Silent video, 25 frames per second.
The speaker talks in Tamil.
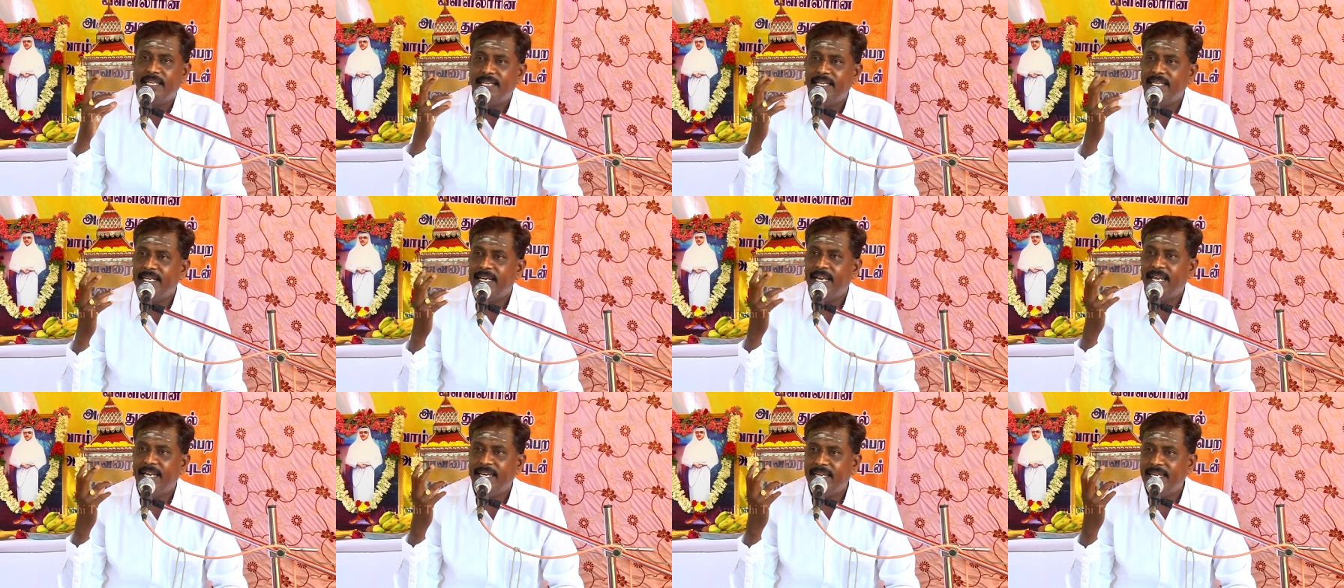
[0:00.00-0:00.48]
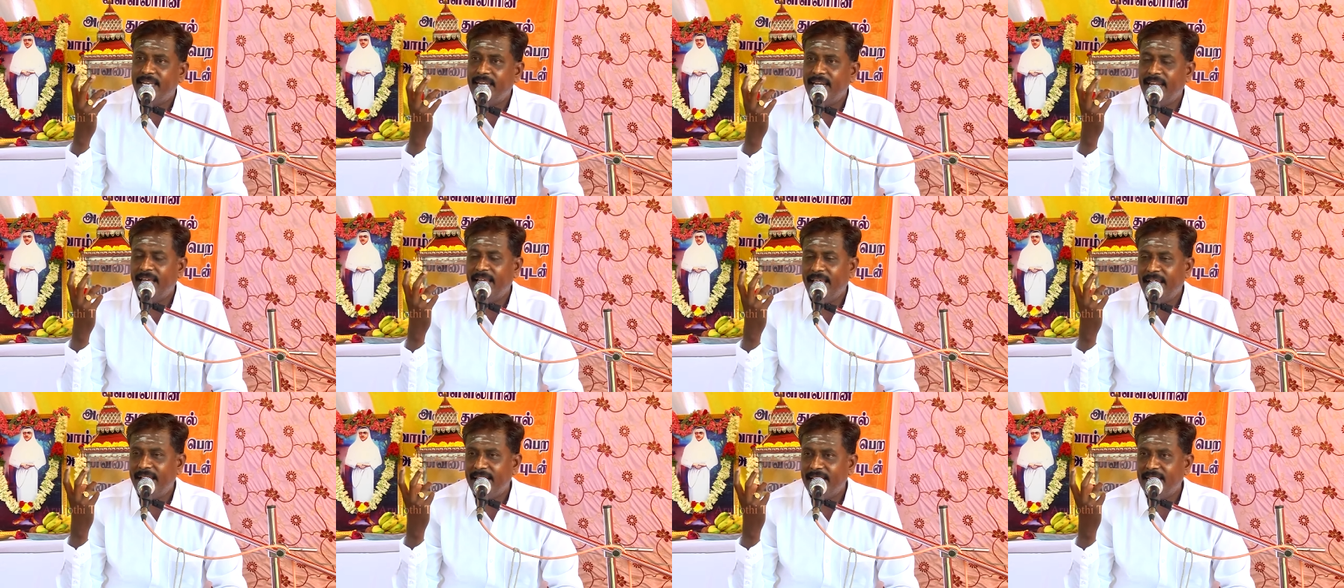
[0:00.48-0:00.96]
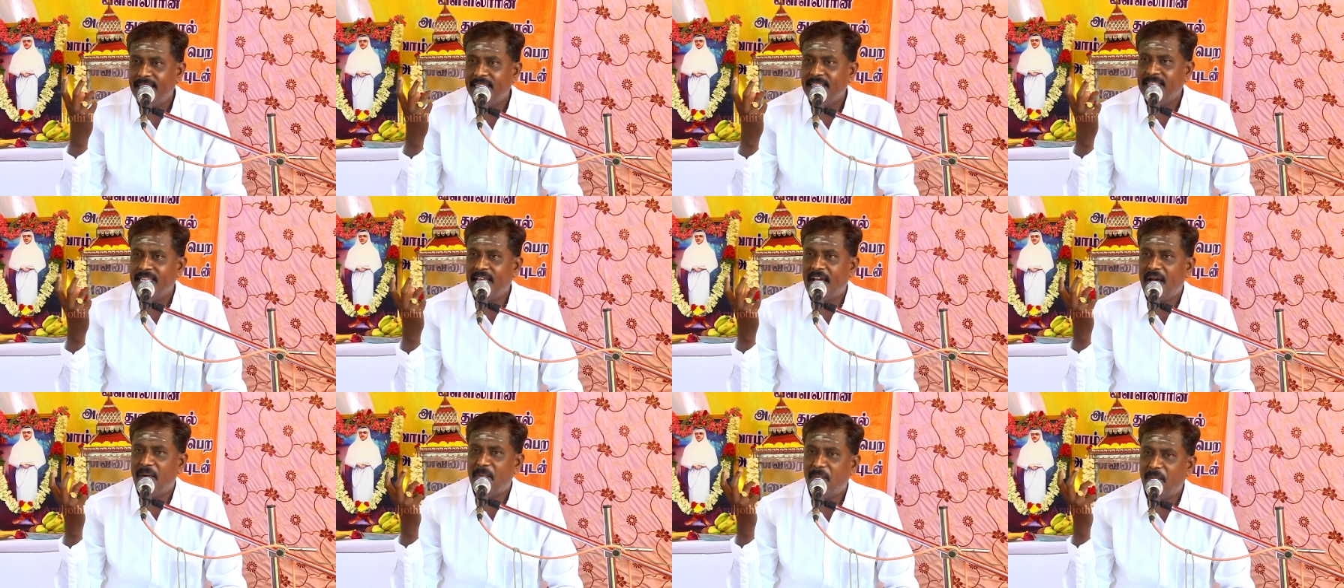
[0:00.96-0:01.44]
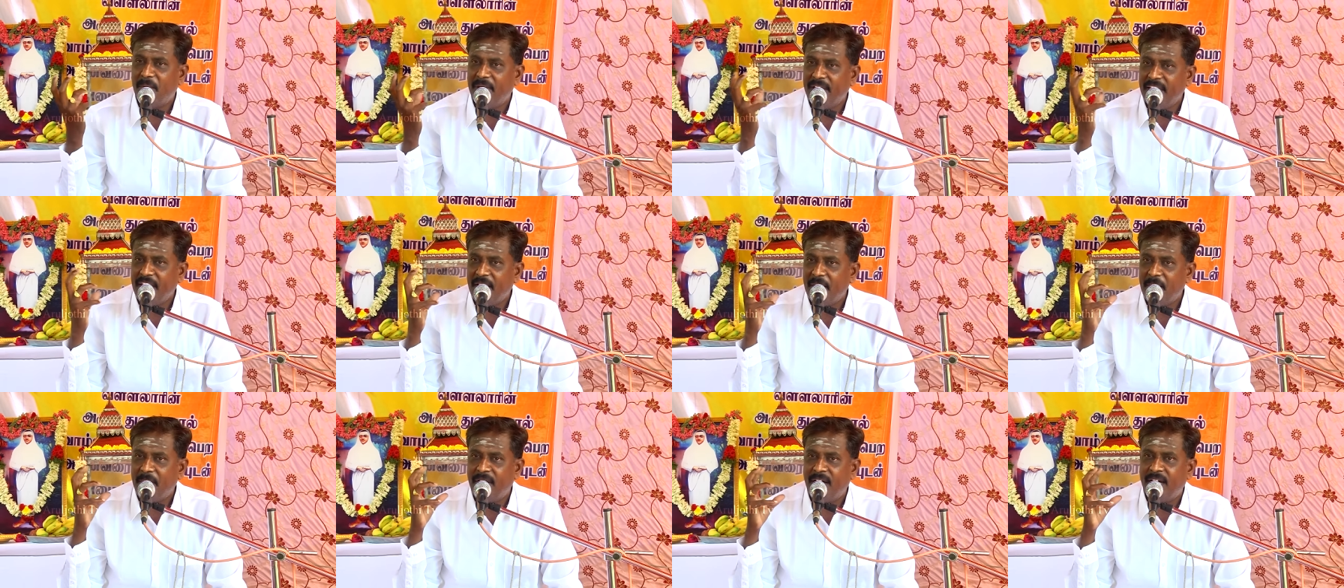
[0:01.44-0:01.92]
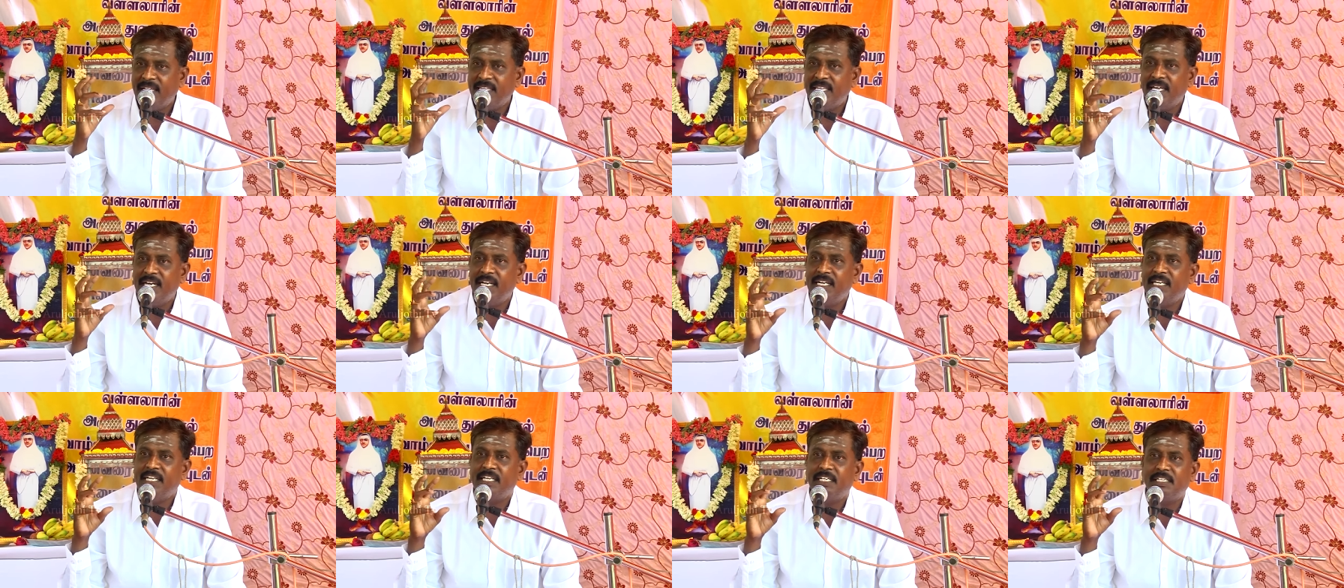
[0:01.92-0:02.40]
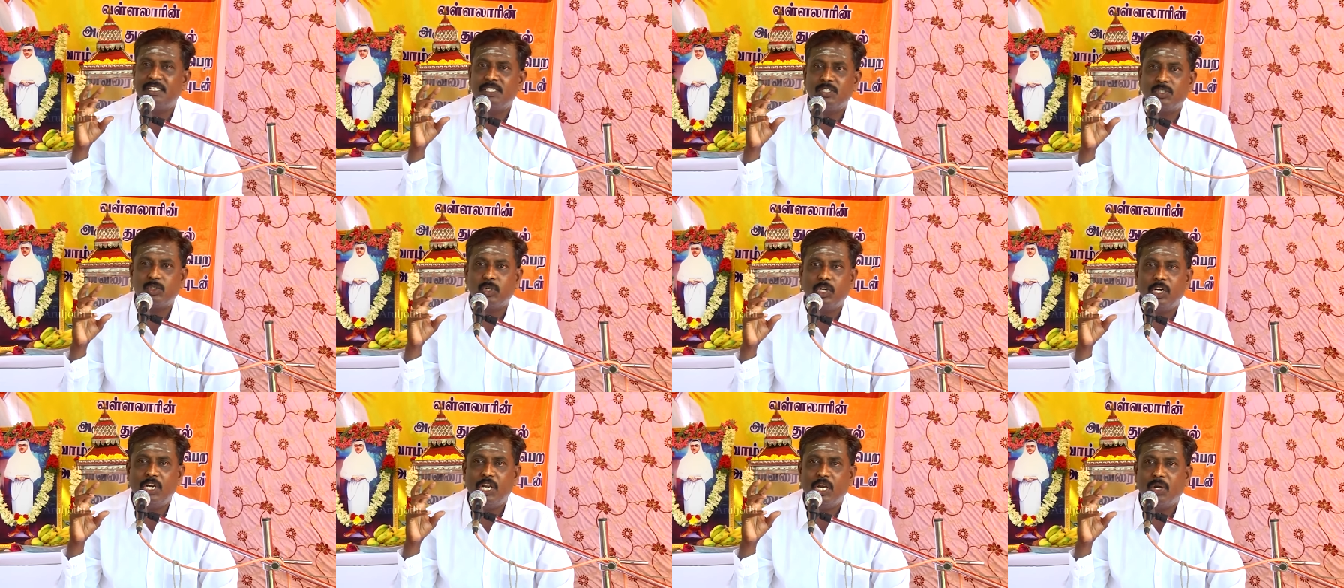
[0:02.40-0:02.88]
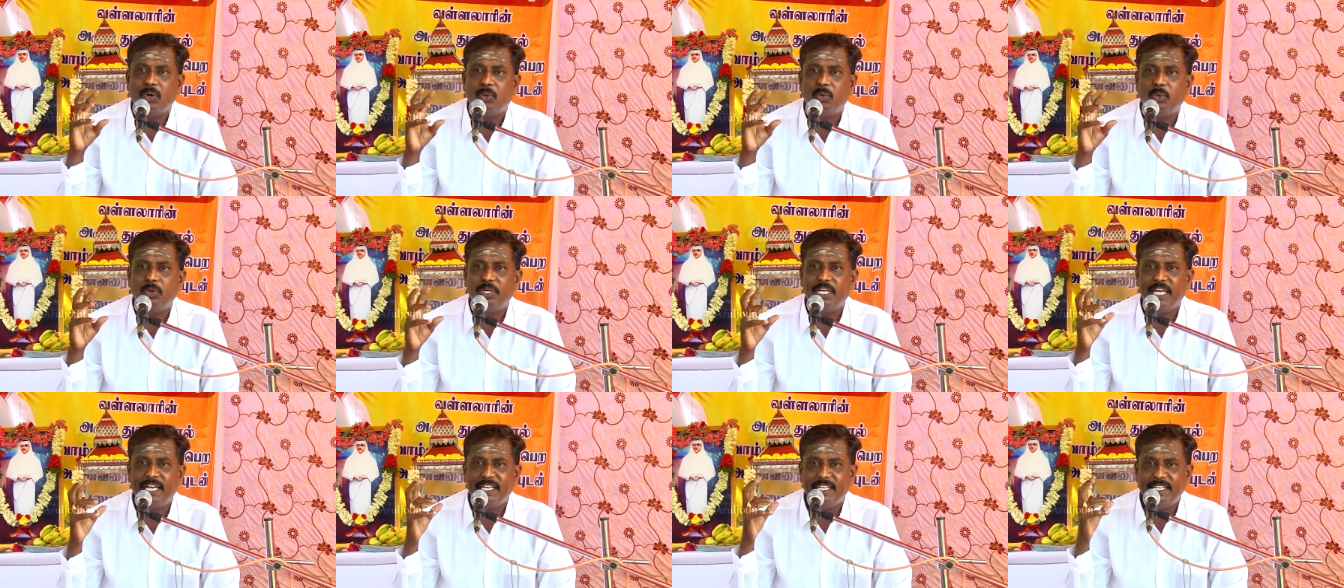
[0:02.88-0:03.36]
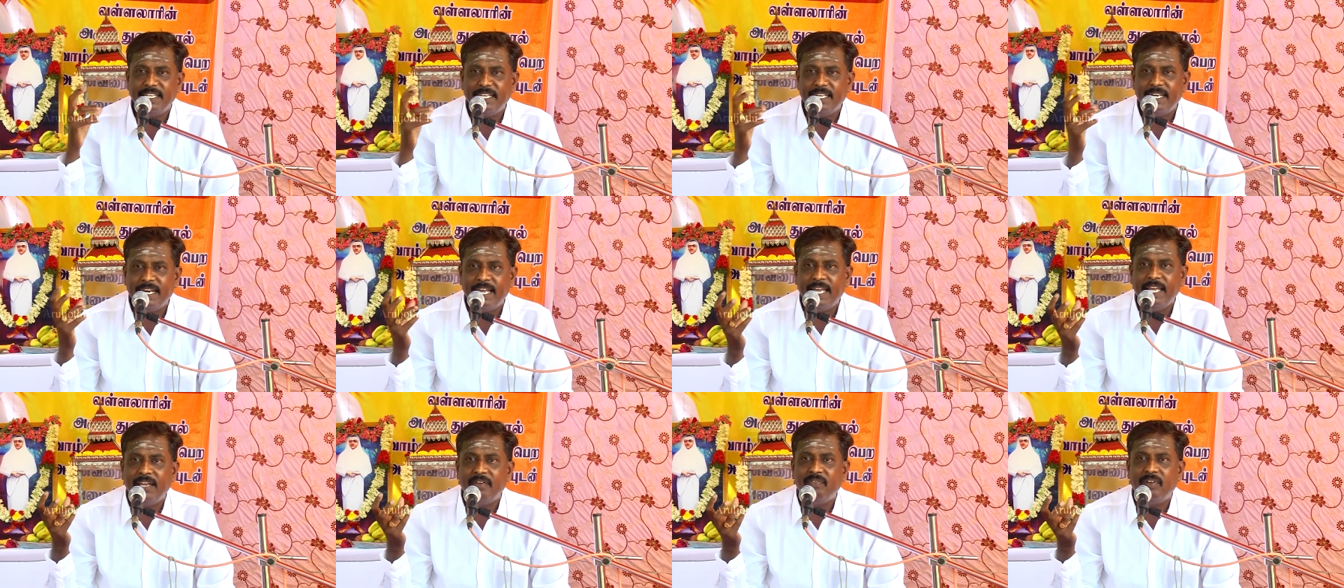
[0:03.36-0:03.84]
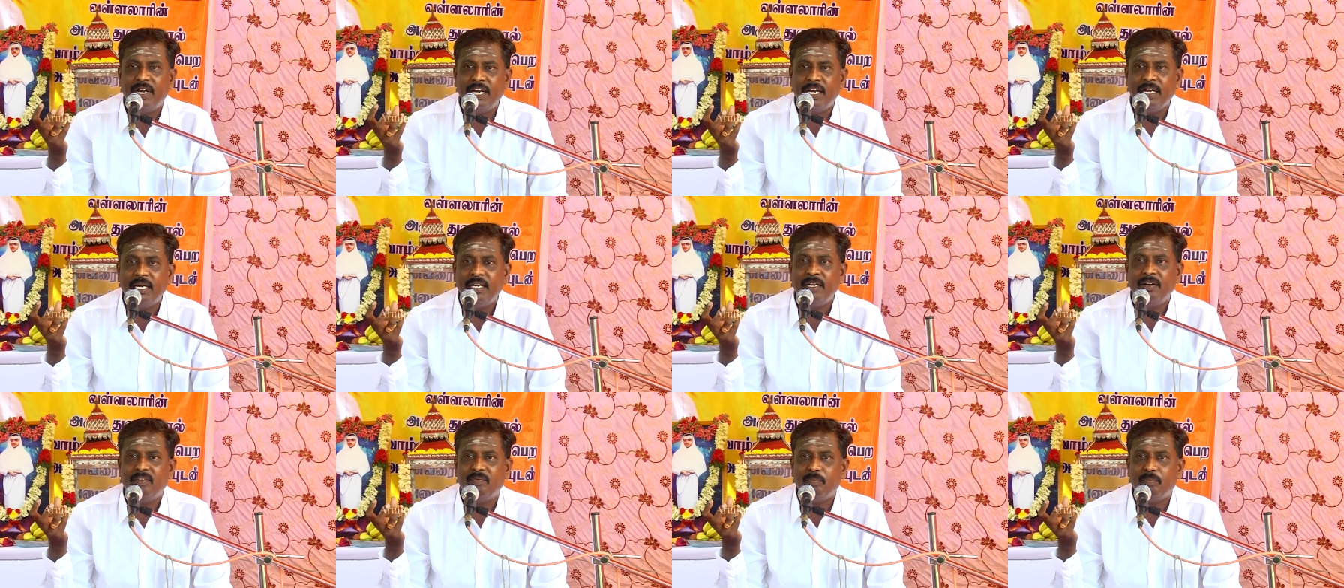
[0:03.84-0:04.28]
இறை நிலை அறிந்து அம்மையமாதல் என்று சொல்லக்கூடிய இறைவன்